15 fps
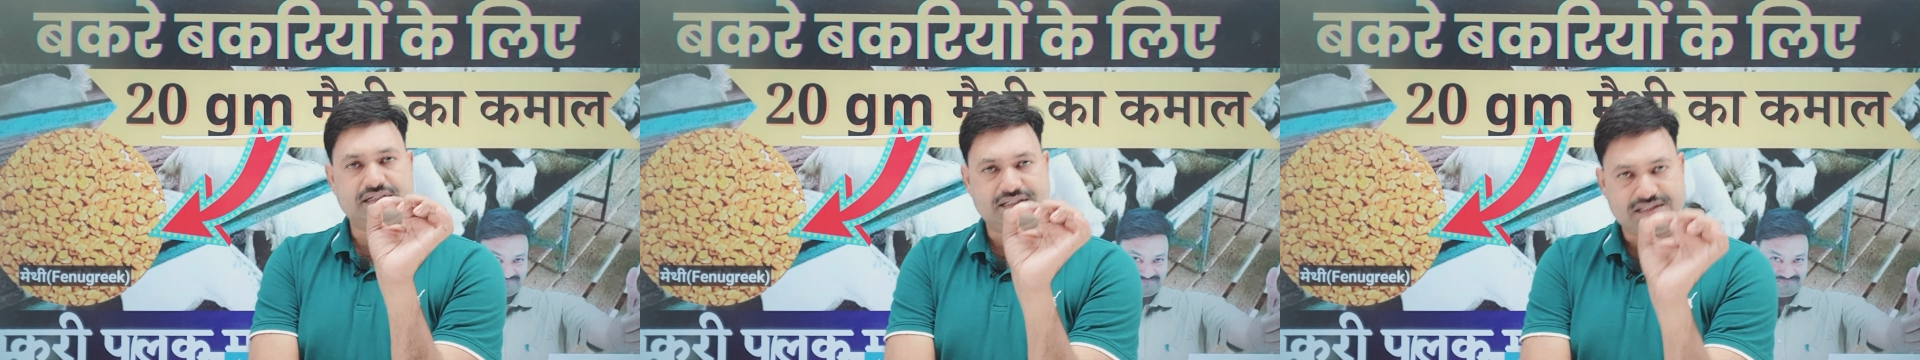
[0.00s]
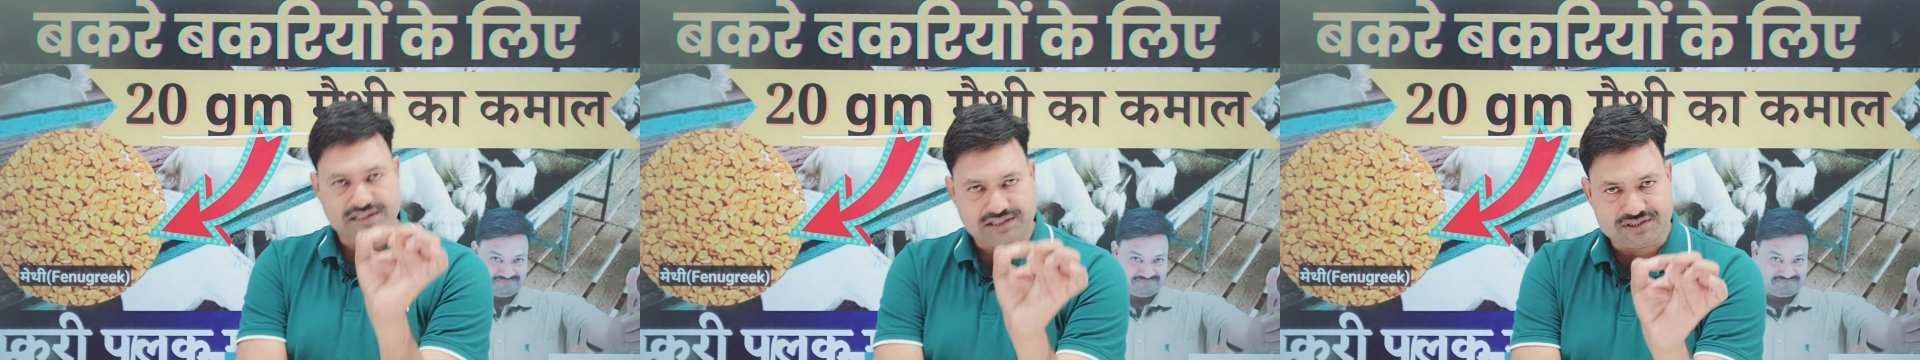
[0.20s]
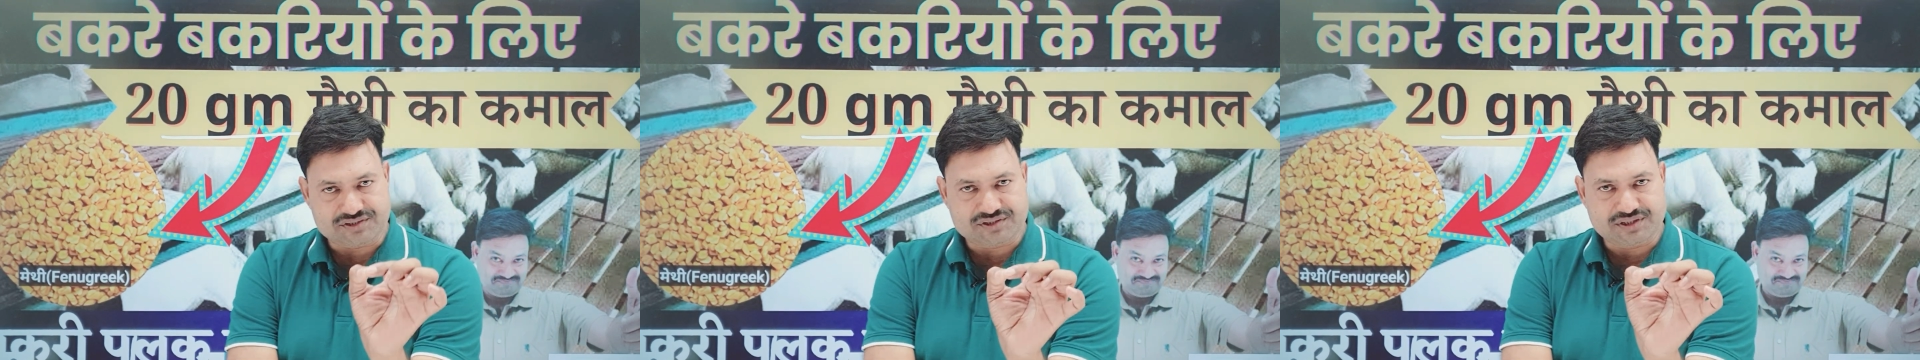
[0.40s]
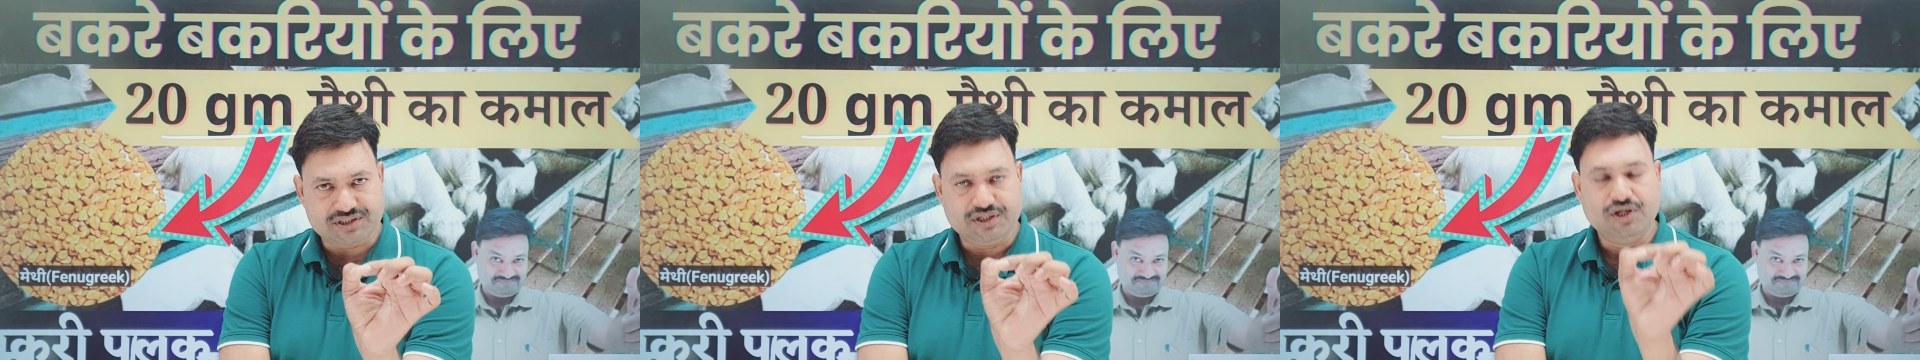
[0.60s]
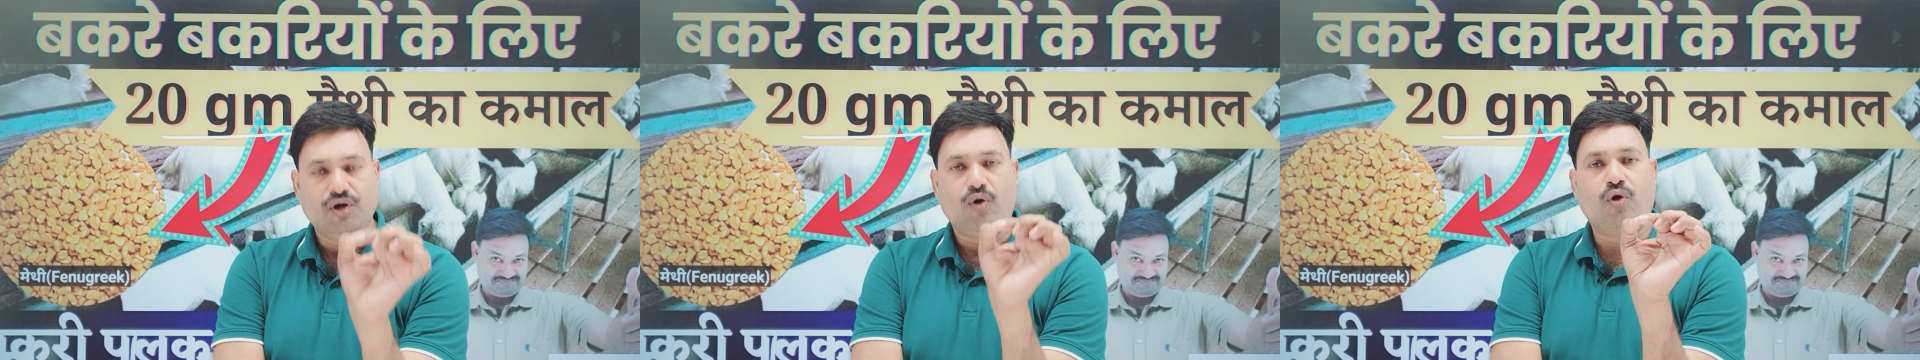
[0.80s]
खरीद
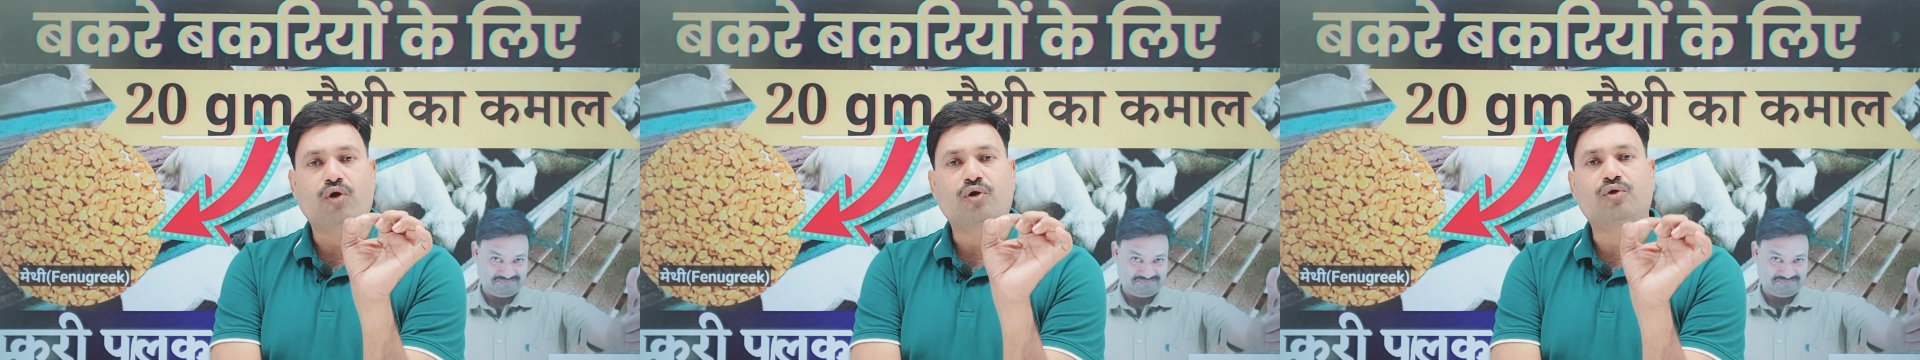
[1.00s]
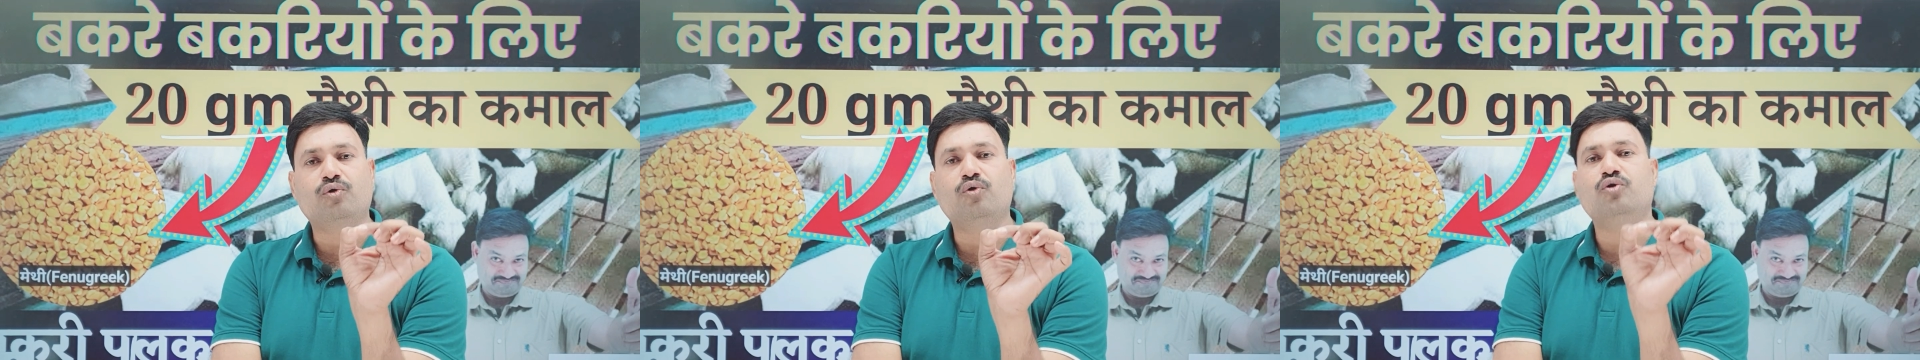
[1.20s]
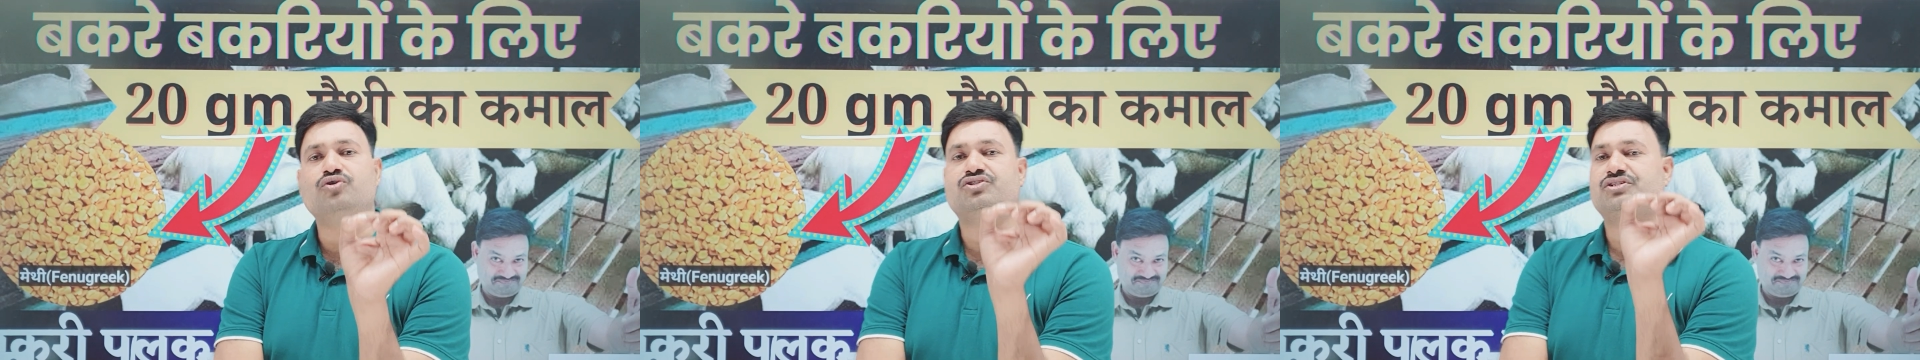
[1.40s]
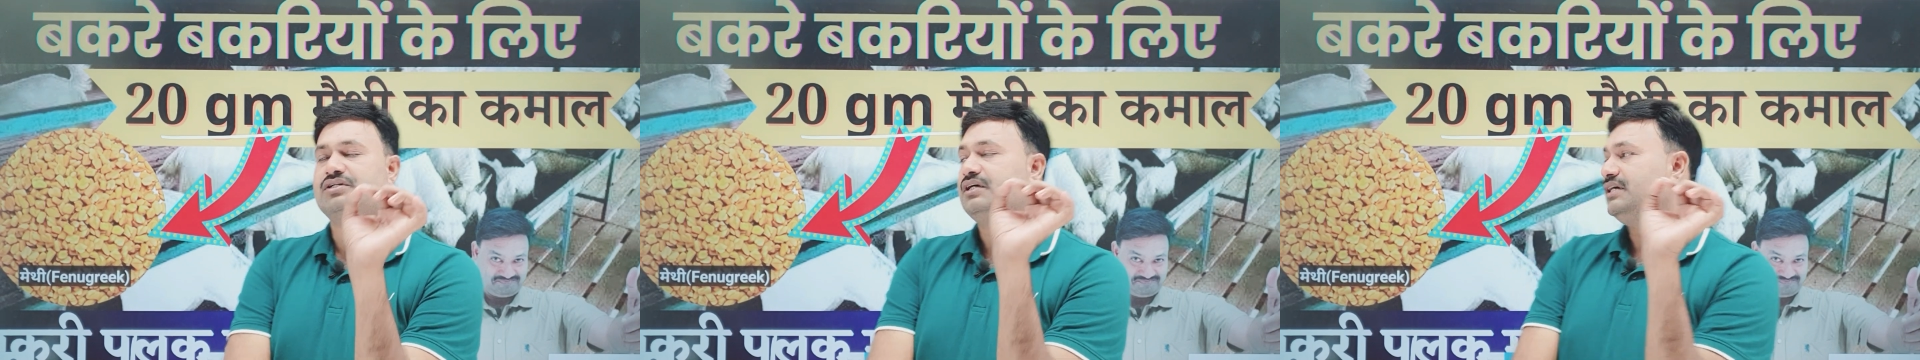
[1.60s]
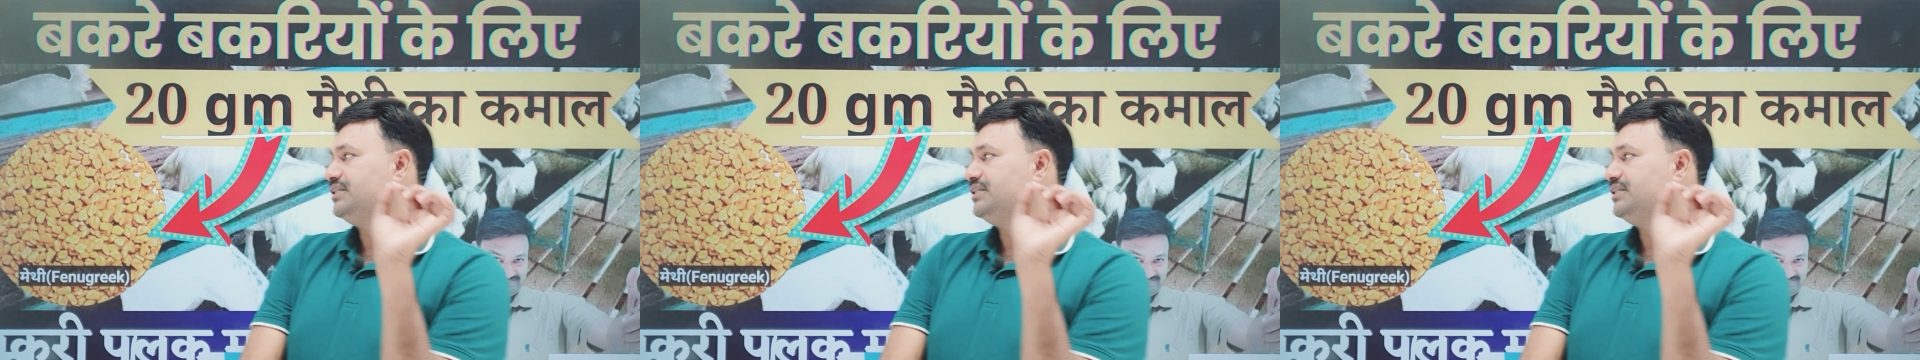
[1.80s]
लीजिए और रोज़